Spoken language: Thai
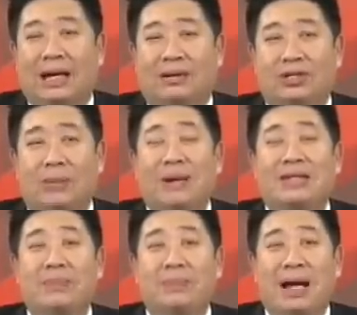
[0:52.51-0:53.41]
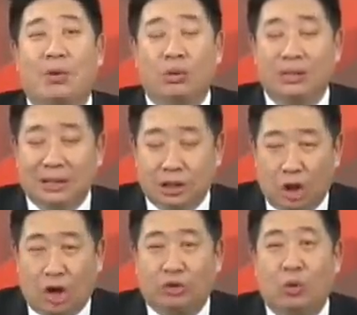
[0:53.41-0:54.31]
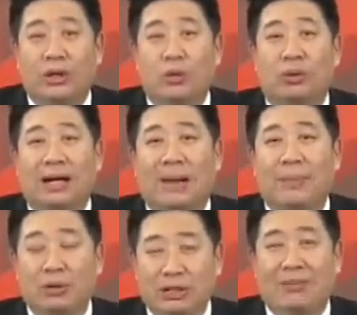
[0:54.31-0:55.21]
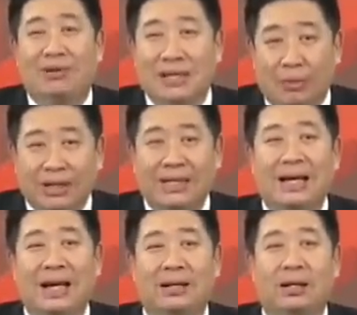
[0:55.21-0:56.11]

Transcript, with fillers: เช็คไปเช็คมาคนยังชะลอตัวอยู่นะครับเข้าใจว่าเสาร์อาทิตย์นี้